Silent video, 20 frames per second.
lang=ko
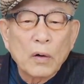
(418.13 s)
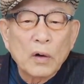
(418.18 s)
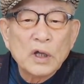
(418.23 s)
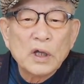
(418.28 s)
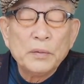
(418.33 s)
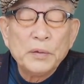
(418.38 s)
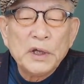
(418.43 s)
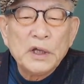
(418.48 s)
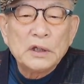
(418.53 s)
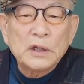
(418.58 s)

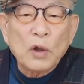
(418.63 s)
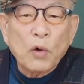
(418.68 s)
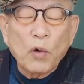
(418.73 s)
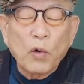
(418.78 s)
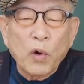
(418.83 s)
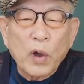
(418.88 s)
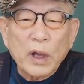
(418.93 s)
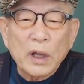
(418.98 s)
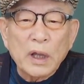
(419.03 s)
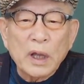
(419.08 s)
이미 이때
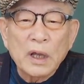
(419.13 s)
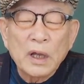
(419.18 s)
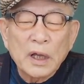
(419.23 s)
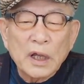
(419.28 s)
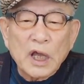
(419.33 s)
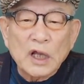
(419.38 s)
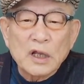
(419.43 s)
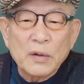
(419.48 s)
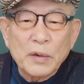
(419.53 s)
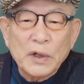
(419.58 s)
오행의
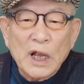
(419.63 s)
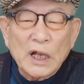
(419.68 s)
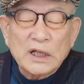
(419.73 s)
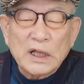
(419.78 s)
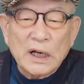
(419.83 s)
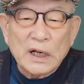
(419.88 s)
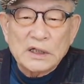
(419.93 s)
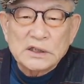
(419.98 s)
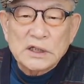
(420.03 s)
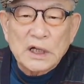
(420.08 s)
개념이
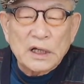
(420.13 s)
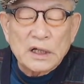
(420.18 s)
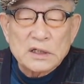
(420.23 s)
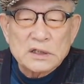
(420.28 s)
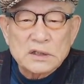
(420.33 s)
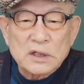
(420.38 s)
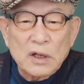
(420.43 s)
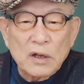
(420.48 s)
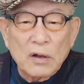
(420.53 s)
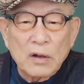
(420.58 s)
나타나기
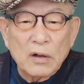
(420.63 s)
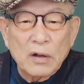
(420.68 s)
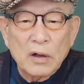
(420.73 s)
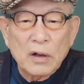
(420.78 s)
시작했어요.